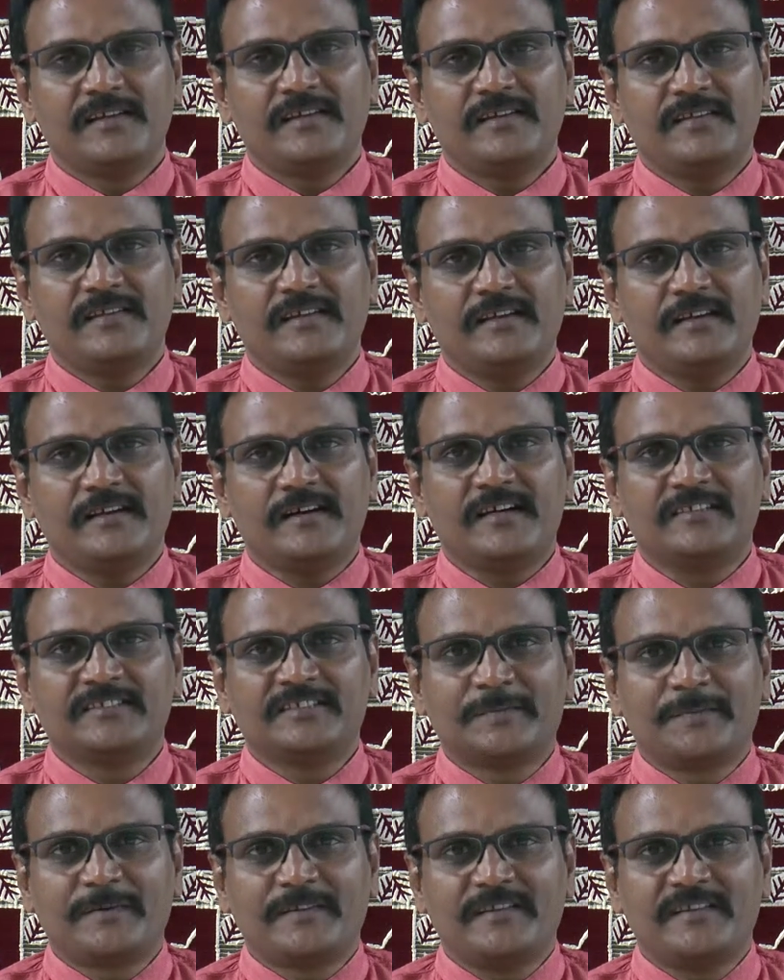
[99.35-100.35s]
ఇది
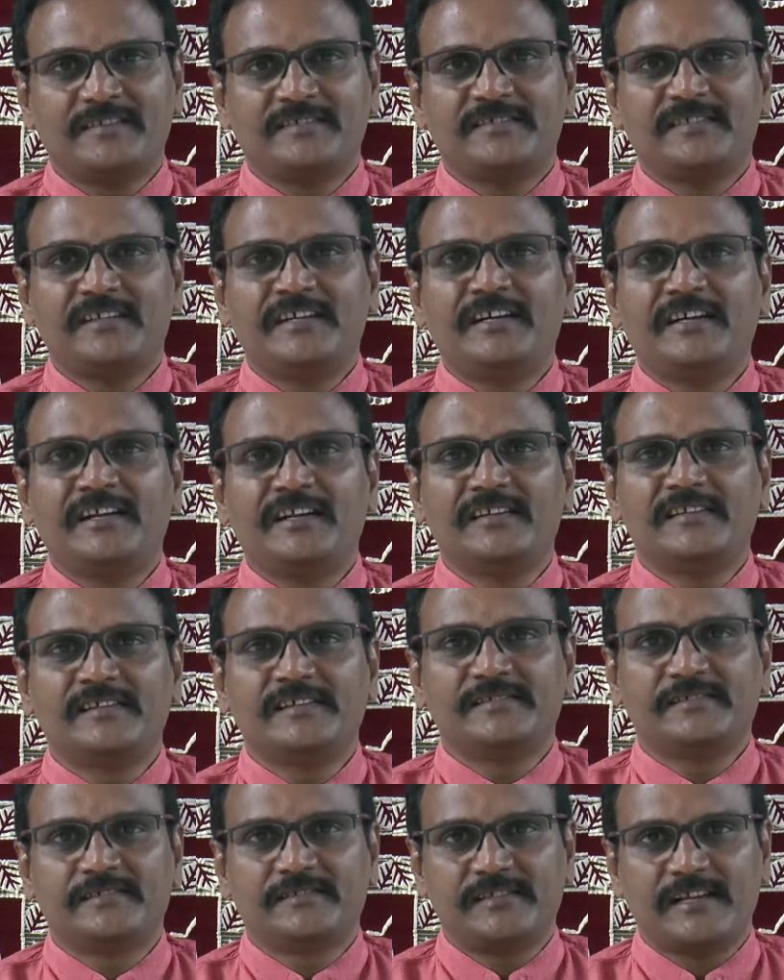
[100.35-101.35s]
ఆంధ్రప్రదేశ్
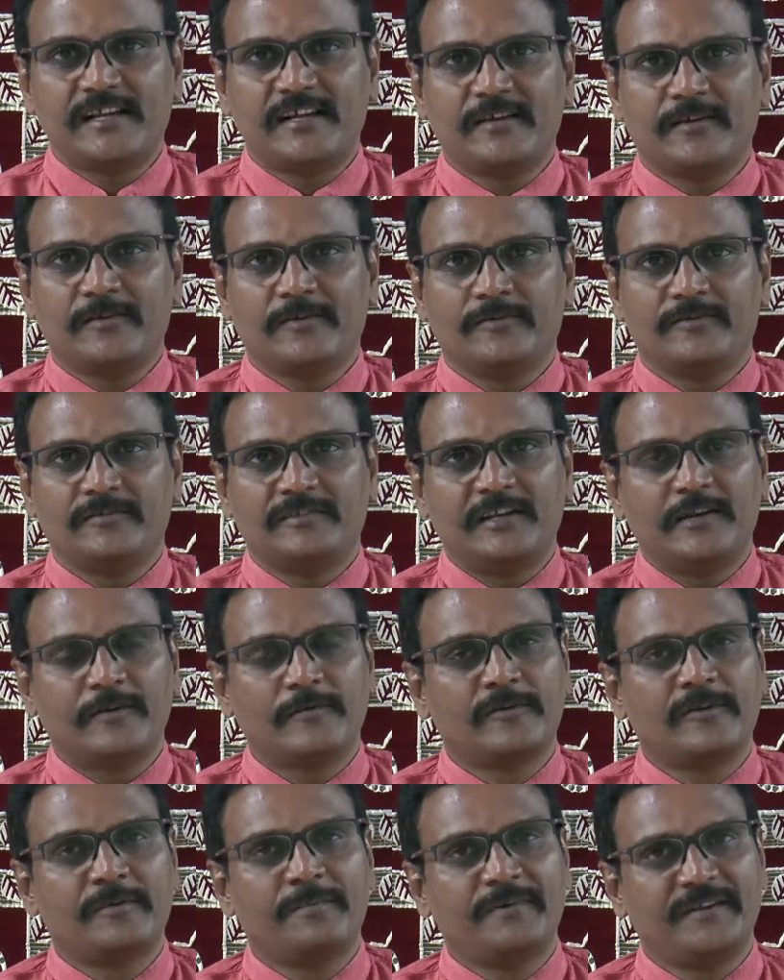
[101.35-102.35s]
ఇంటెలిజెన్స్ శాఖలో
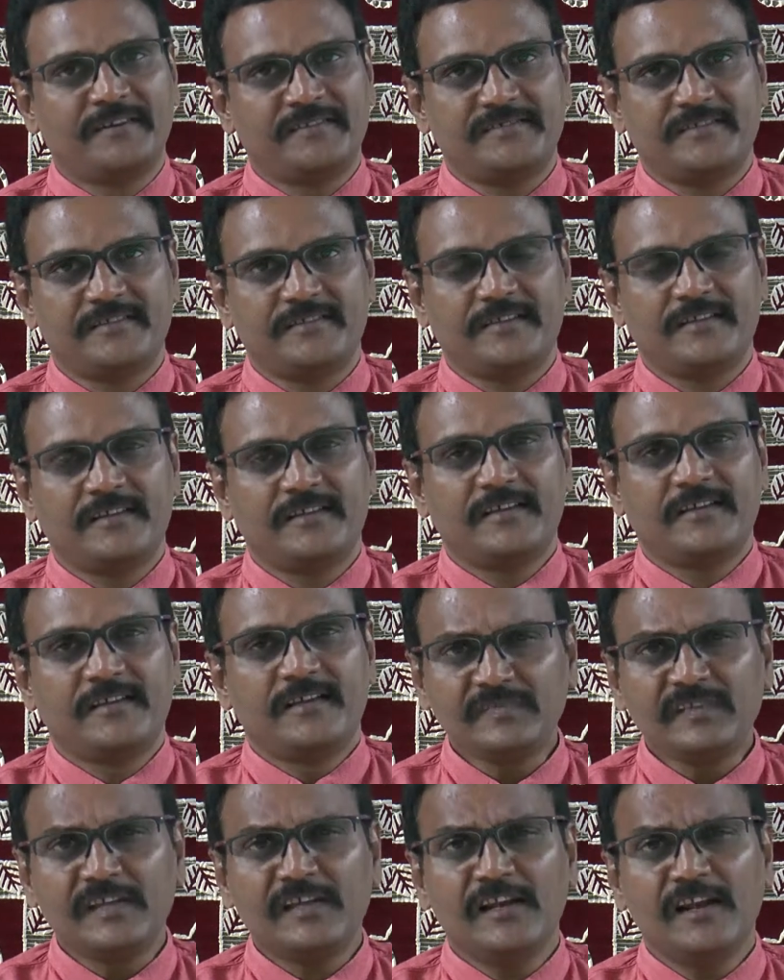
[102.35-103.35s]
నెలకొన్న పరిస్థితి
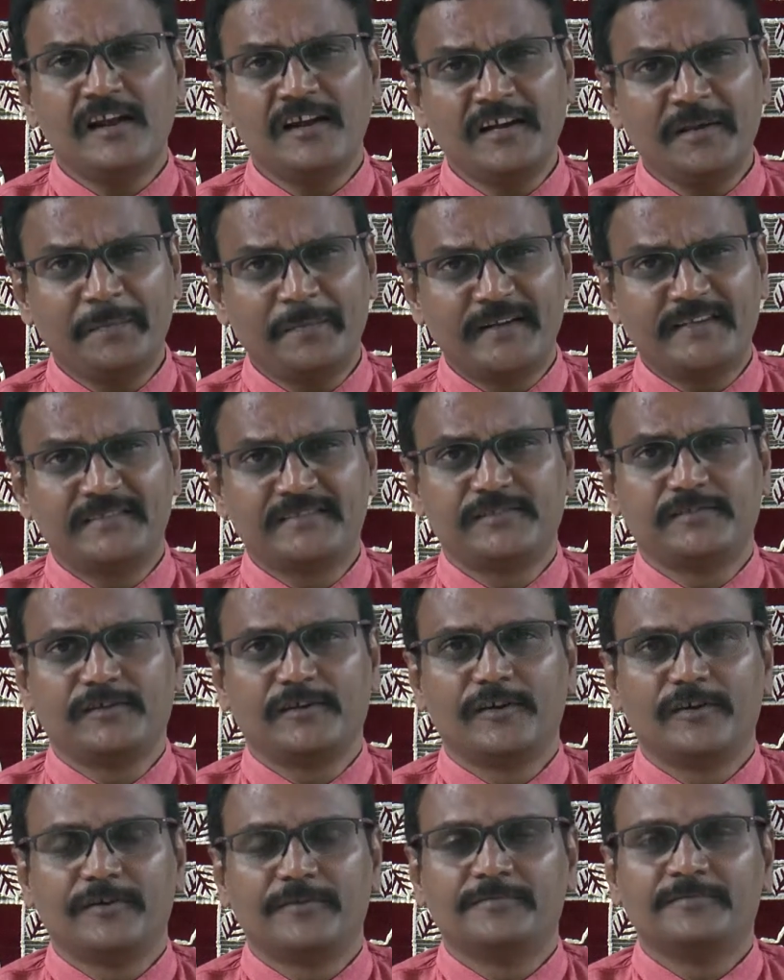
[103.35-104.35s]
ఇలాంటి
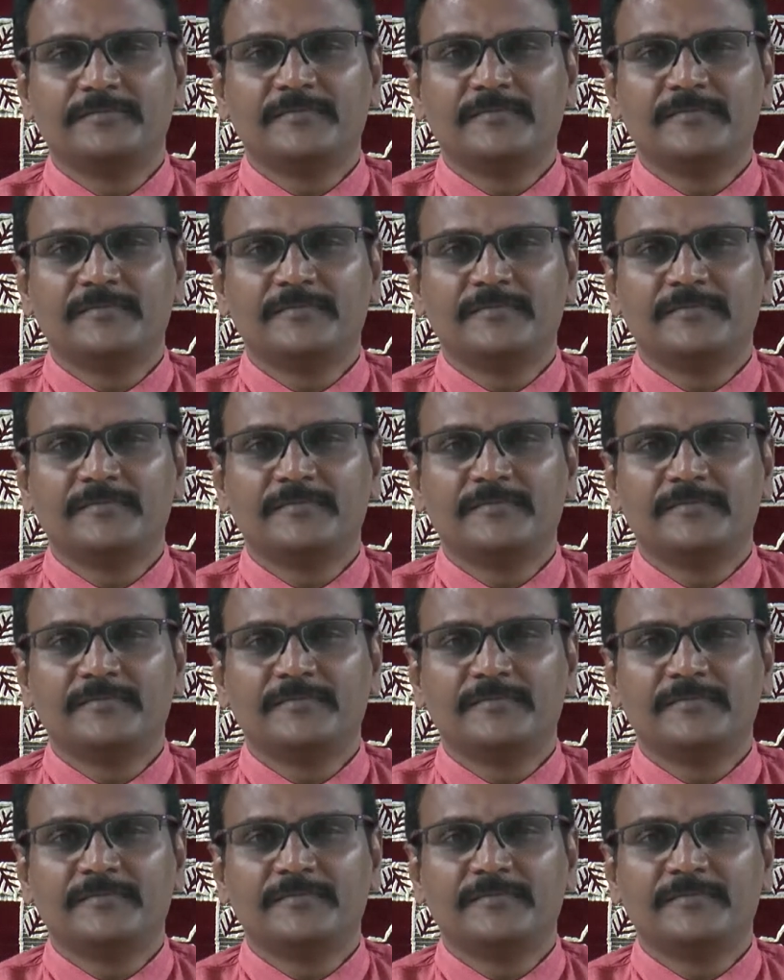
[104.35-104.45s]
పరిస్థితుల్లో